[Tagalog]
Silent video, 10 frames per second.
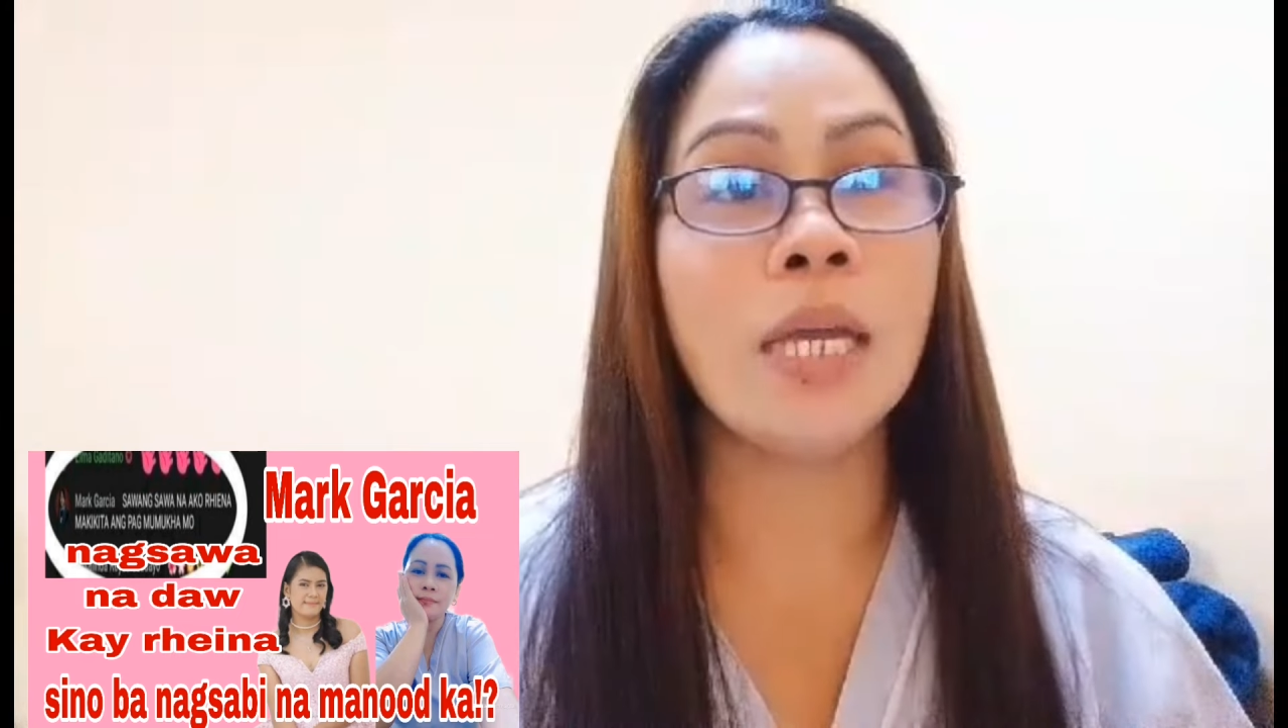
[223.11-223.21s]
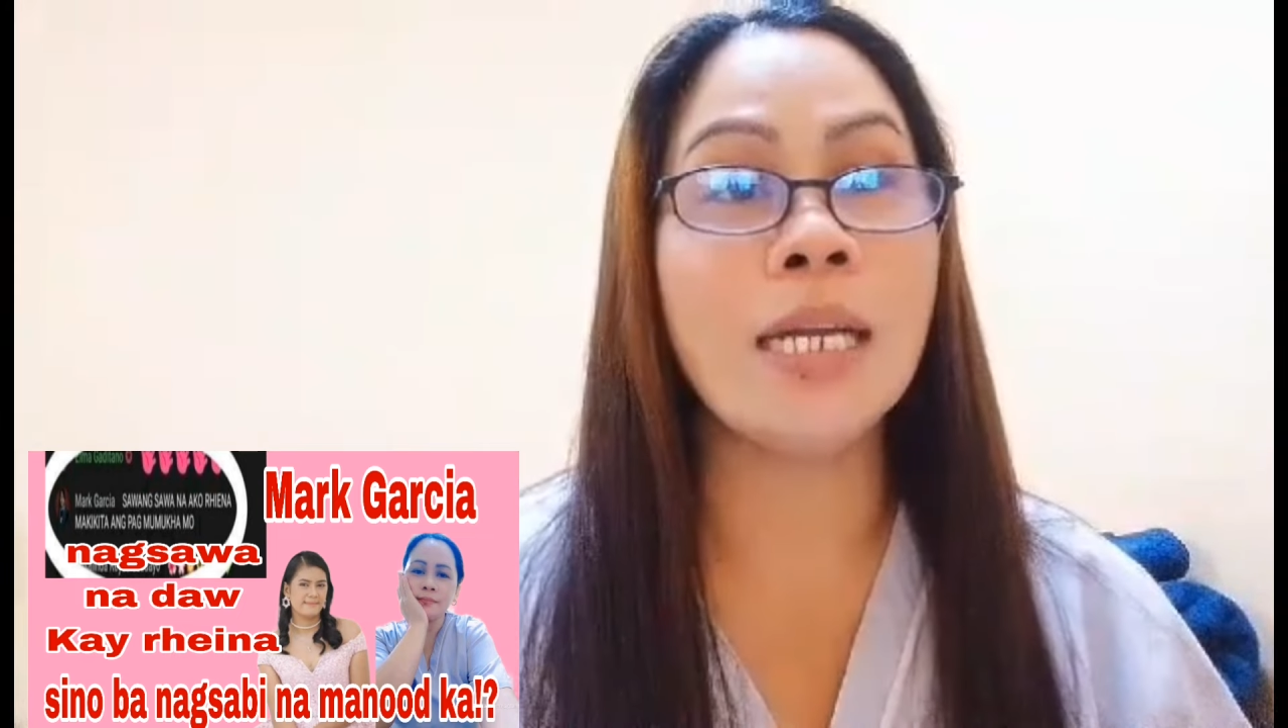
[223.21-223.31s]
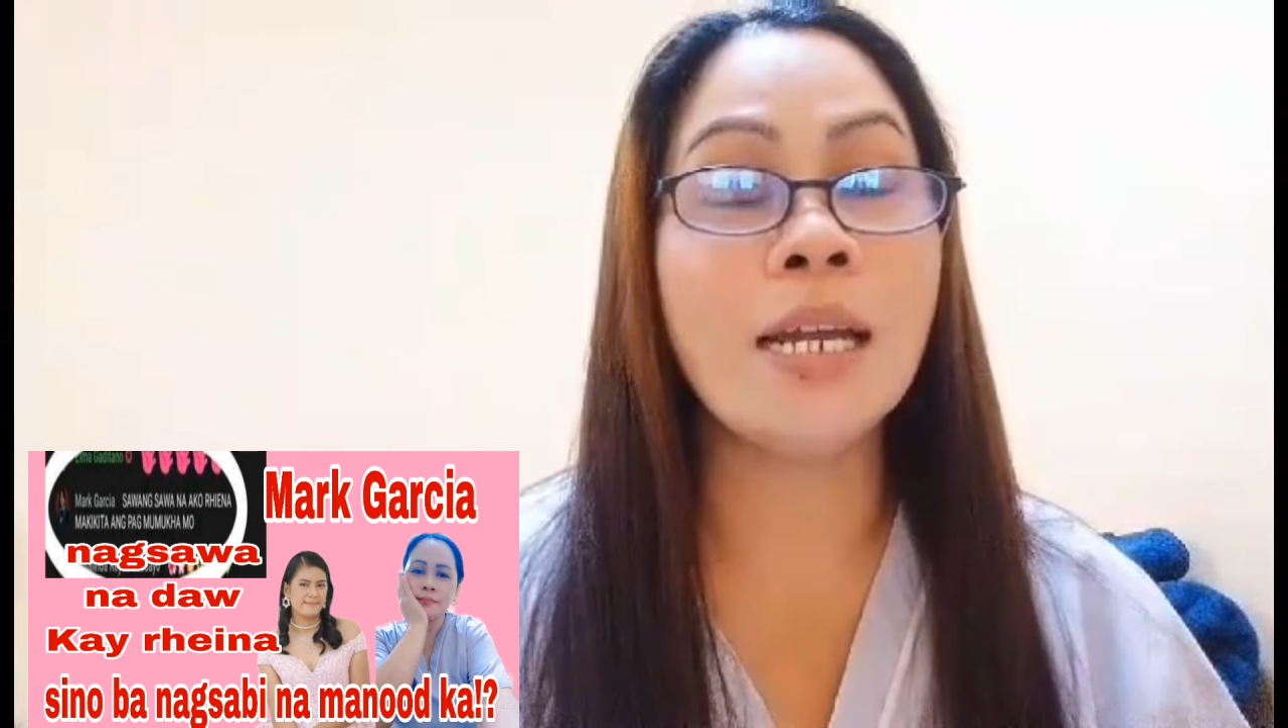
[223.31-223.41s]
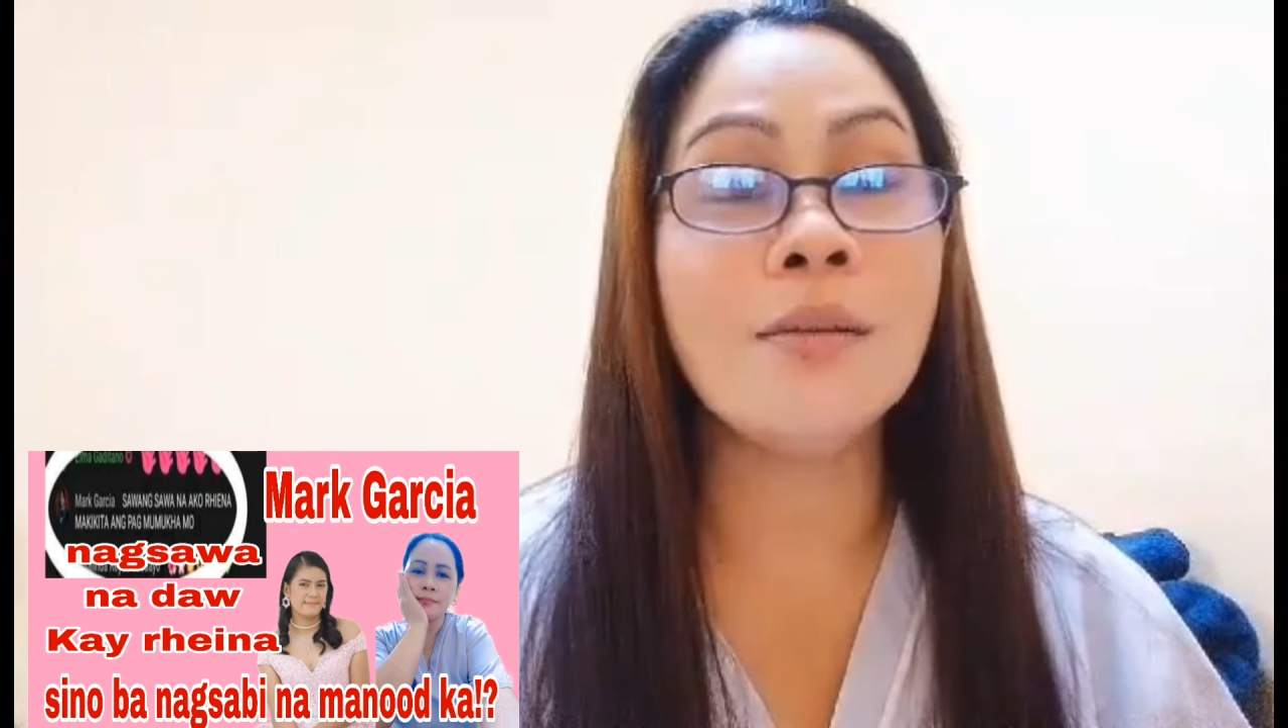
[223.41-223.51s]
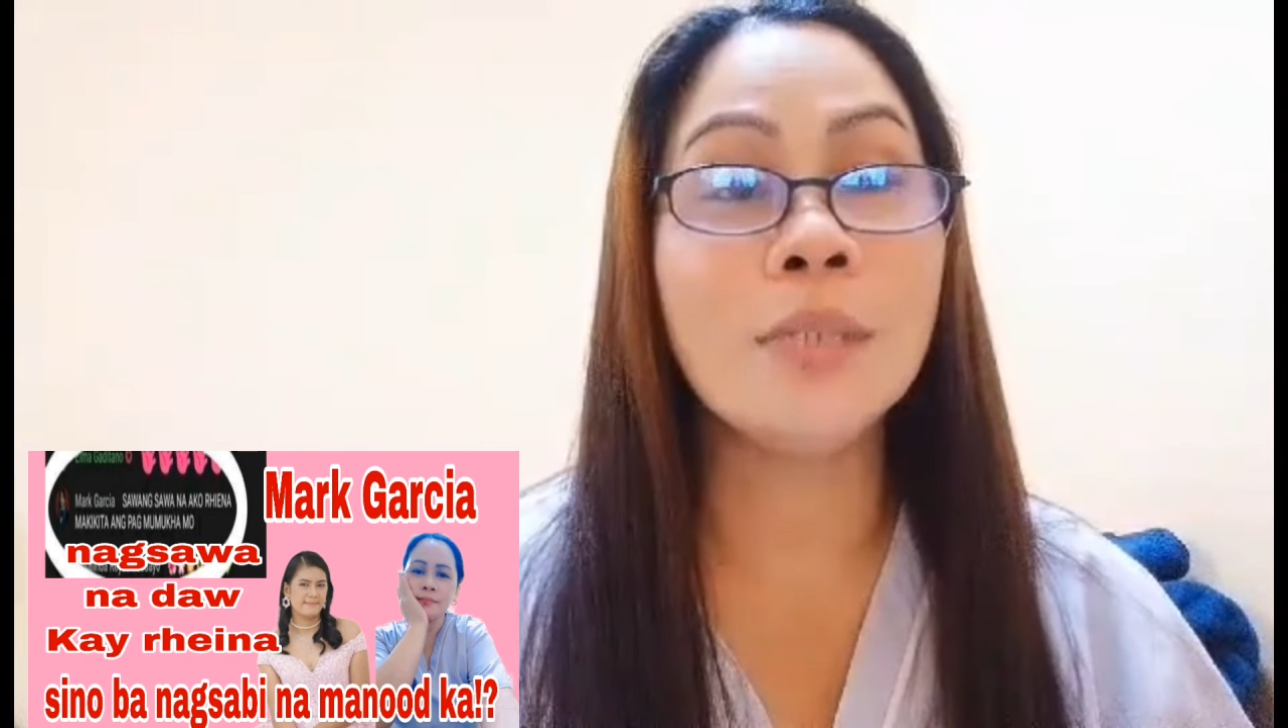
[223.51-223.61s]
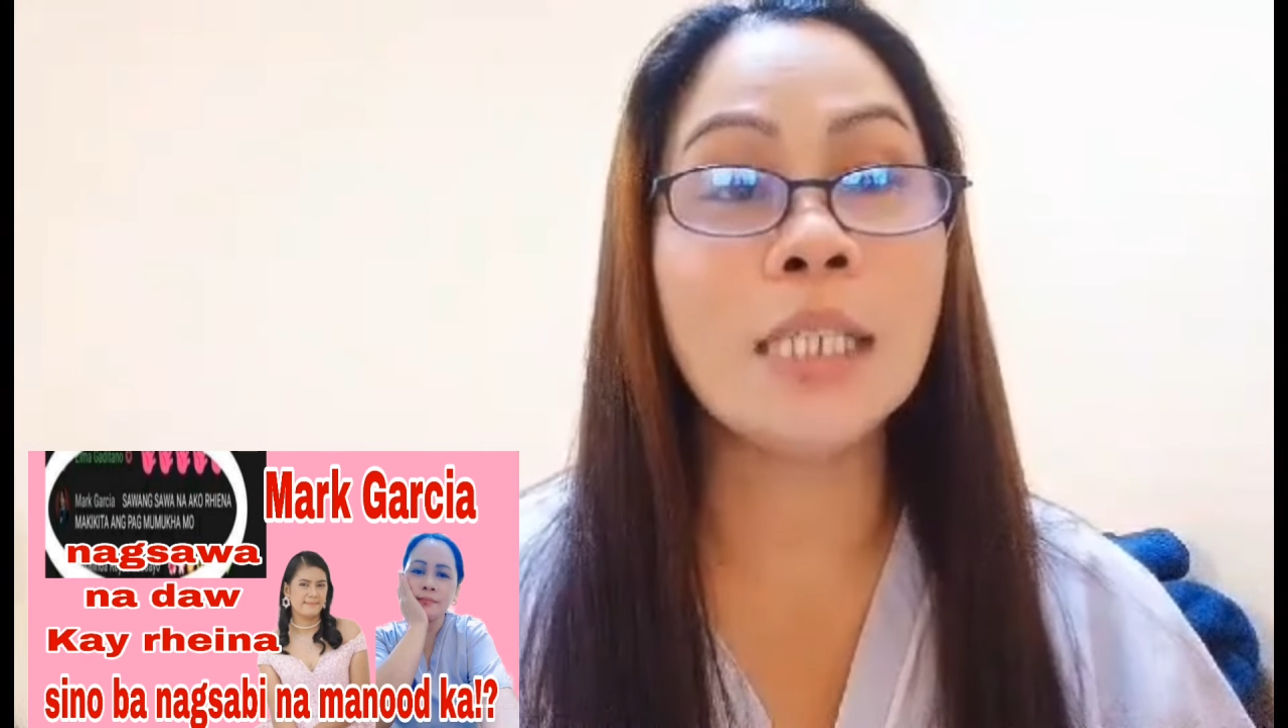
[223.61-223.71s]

Yan lang ang